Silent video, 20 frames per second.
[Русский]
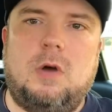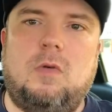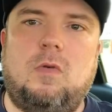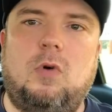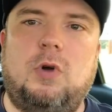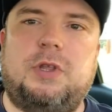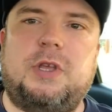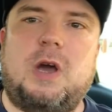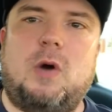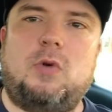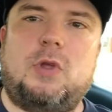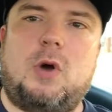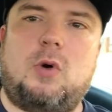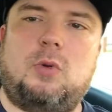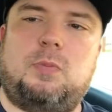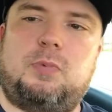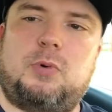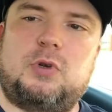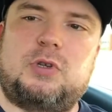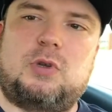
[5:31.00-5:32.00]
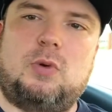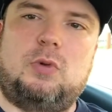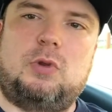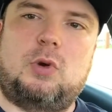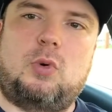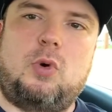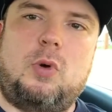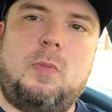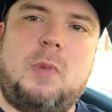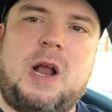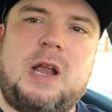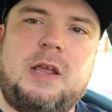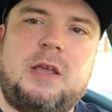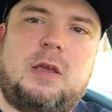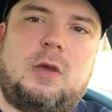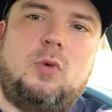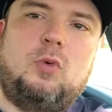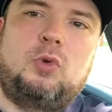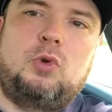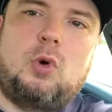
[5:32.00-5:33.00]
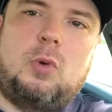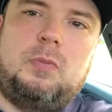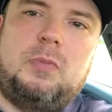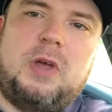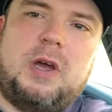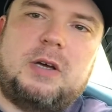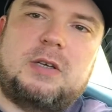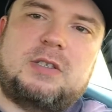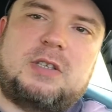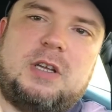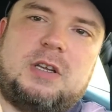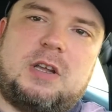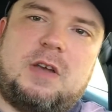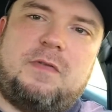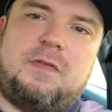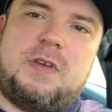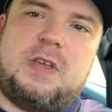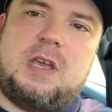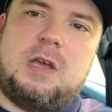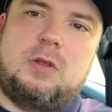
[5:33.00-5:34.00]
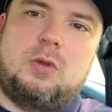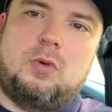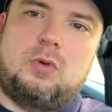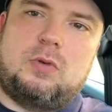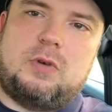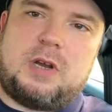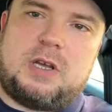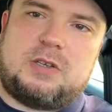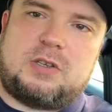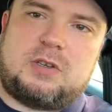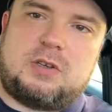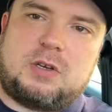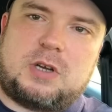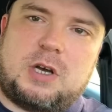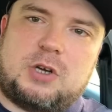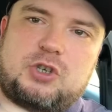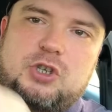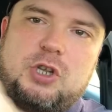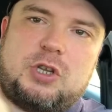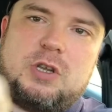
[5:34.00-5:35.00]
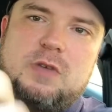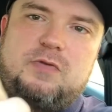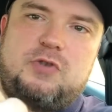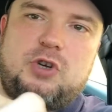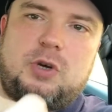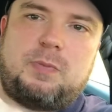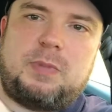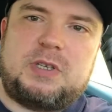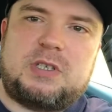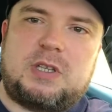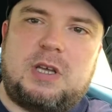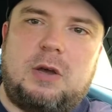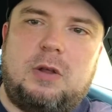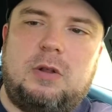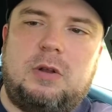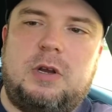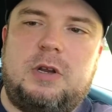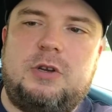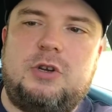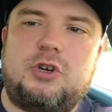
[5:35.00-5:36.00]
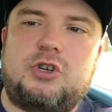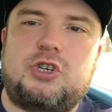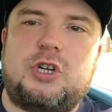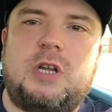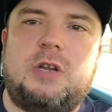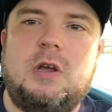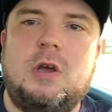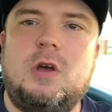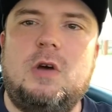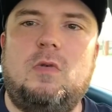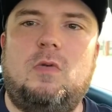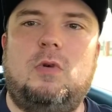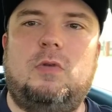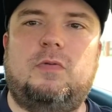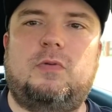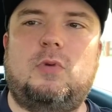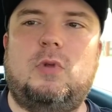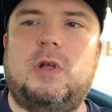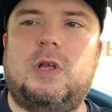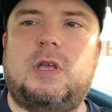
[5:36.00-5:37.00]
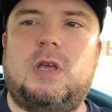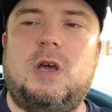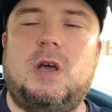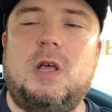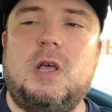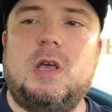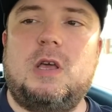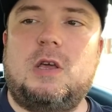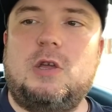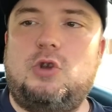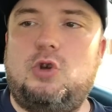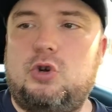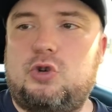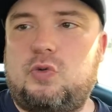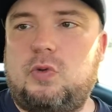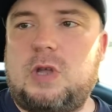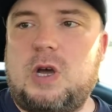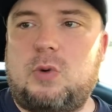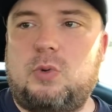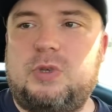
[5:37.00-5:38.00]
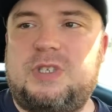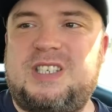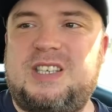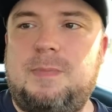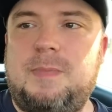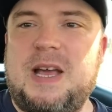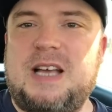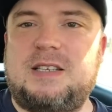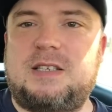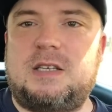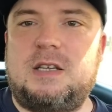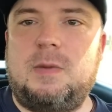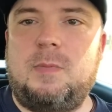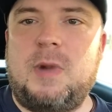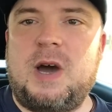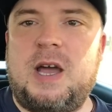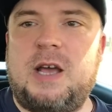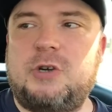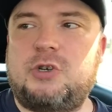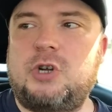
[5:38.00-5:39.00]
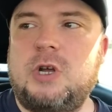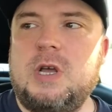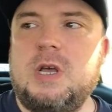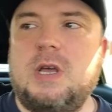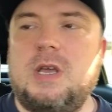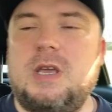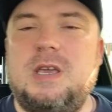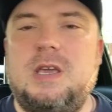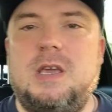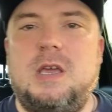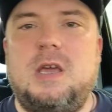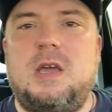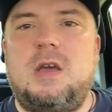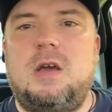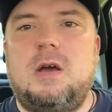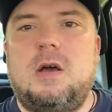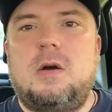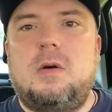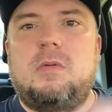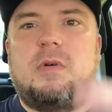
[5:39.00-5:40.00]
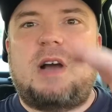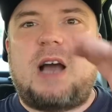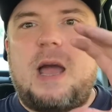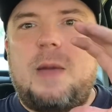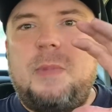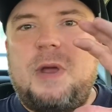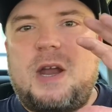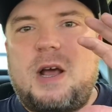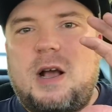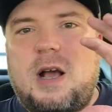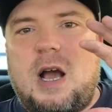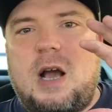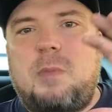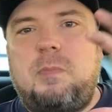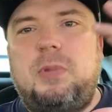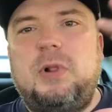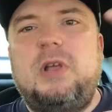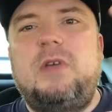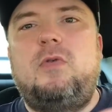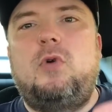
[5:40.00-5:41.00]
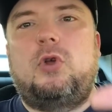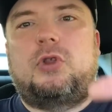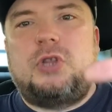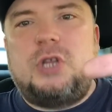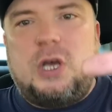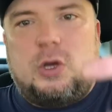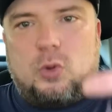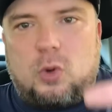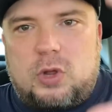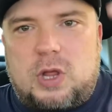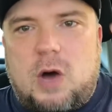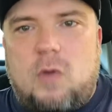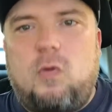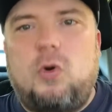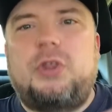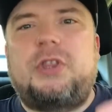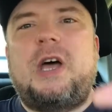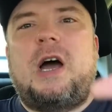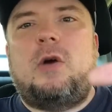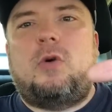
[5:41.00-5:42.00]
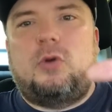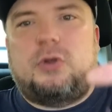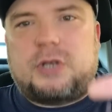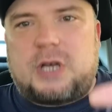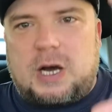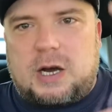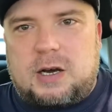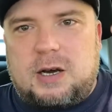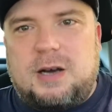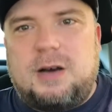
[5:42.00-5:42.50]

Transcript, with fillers: Вот, я вот так вот просто, он такой маленький, удобный, кстати, офигенно, вот раз, как штативчик поставил или держать, он в кулаке. Идешь вот так вот себя снимаешь, и камера как плывет. Не, ну она вот так вот, как